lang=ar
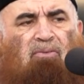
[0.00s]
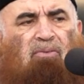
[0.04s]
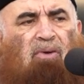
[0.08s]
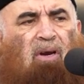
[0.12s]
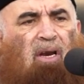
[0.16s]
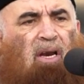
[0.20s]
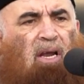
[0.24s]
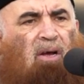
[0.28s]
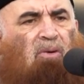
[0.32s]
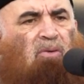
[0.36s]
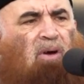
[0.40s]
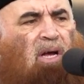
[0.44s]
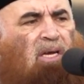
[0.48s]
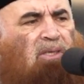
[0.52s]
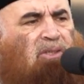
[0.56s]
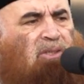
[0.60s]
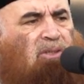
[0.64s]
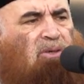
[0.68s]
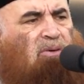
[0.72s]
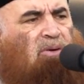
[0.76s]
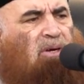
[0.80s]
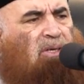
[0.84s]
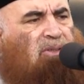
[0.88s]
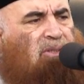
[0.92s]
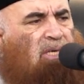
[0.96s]
فالله
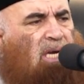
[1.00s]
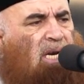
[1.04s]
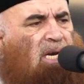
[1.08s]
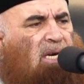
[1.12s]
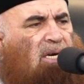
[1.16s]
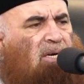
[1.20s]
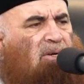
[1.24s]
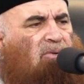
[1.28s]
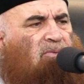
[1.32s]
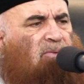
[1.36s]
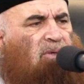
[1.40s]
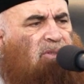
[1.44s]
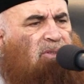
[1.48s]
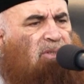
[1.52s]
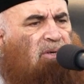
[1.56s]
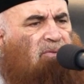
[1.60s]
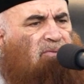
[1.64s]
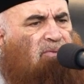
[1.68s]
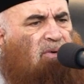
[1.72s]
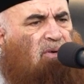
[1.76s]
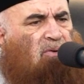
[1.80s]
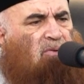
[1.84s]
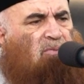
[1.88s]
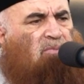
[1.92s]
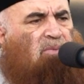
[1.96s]
عز وجل
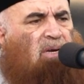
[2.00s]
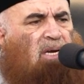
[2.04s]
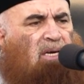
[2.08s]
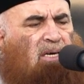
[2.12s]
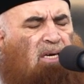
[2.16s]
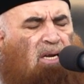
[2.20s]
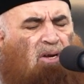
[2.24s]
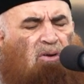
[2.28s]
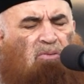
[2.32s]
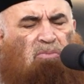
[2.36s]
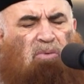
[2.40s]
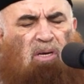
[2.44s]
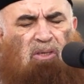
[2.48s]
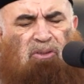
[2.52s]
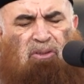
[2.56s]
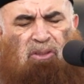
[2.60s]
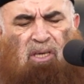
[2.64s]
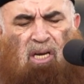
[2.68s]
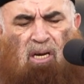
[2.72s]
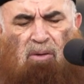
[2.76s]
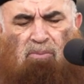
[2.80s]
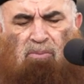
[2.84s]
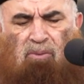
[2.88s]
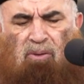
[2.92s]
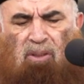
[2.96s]
وصفهم أنهم
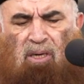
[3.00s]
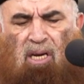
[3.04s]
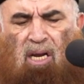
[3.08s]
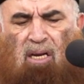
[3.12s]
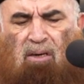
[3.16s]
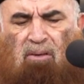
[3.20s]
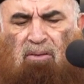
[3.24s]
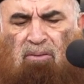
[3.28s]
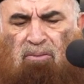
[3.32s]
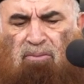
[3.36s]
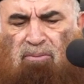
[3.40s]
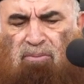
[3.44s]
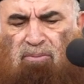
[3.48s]
أصحاب النار